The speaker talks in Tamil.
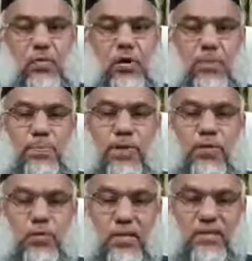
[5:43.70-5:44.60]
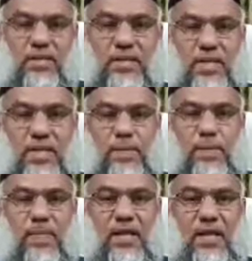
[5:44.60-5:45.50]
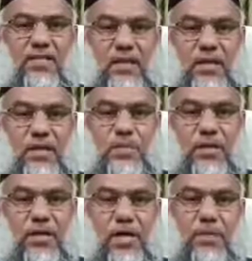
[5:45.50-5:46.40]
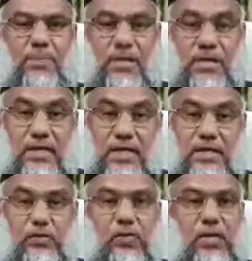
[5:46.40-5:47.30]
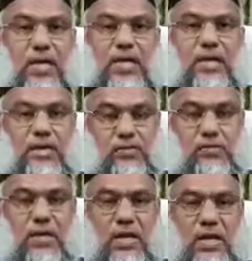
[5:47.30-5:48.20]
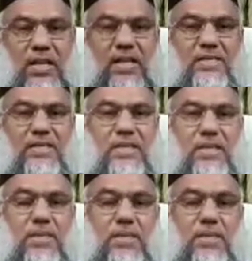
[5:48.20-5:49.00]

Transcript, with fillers: ஒரு பெண் தொழ வைக்க அவர்களுக்கு பின்னால் பெண்கள் நின்று தொழுகிறார்கள் என்று சொன்னால் அதாவது